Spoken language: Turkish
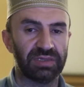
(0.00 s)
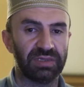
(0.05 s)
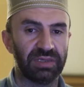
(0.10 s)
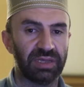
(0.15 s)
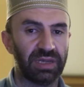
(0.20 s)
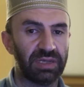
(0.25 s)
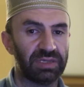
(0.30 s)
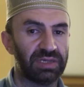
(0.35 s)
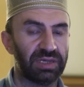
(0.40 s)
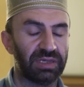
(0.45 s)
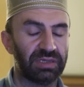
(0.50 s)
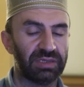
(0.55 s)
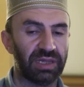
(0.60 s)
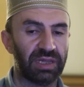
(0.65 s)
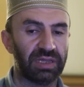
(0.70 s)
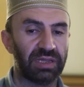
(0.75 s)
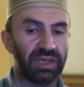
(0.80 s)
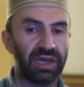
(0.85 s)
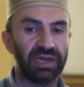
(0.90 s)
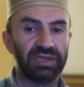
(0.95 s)

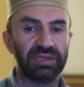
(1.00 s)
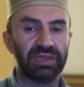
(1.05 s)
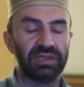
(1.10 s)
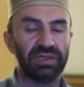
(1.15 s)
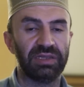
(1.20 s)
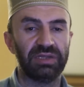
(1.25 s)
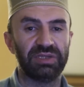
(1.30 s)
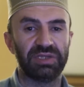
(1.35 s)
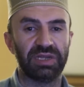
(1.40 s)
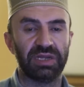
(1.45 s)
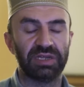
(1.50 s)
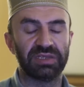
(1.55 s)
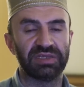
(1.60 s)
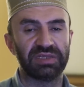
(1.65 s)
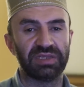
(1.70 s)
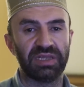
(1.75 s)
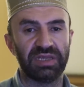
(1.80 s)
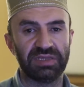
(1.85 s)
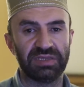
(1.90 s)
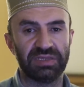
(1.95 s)
Gerçekten hayretler
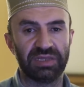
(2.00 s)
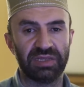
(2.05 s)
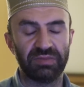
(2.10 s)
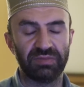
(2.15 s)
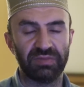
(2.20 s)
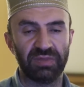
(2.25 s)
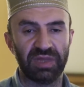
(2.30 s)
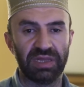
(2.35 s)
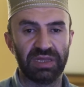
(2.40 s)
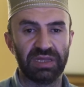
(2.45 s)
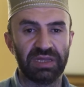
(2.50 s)
içerisinde izledim.